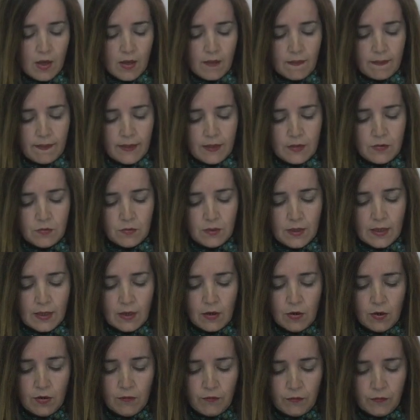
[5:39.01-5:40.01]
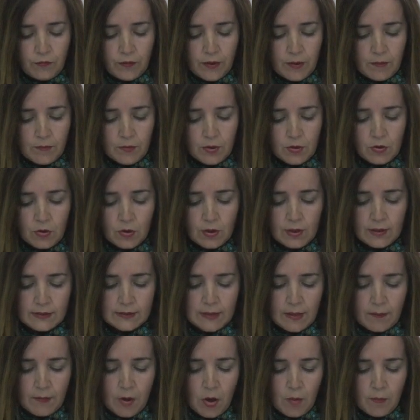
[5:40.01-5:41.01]
de ayudar a los enfermos con el
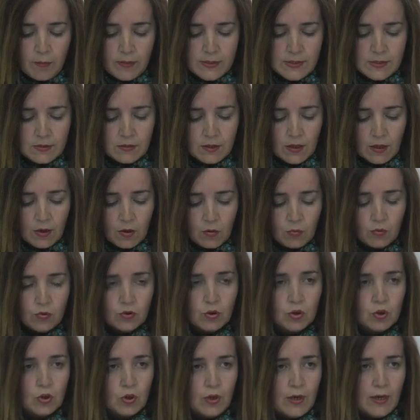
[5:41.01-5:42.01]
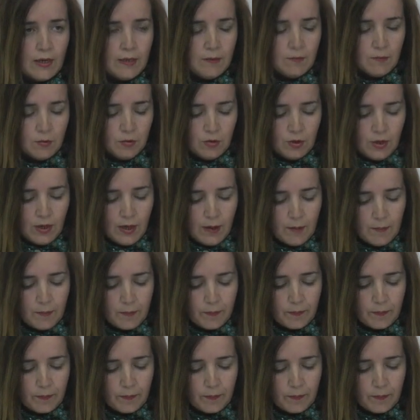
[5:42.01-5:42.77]
trabajo personal junto con las limosnas.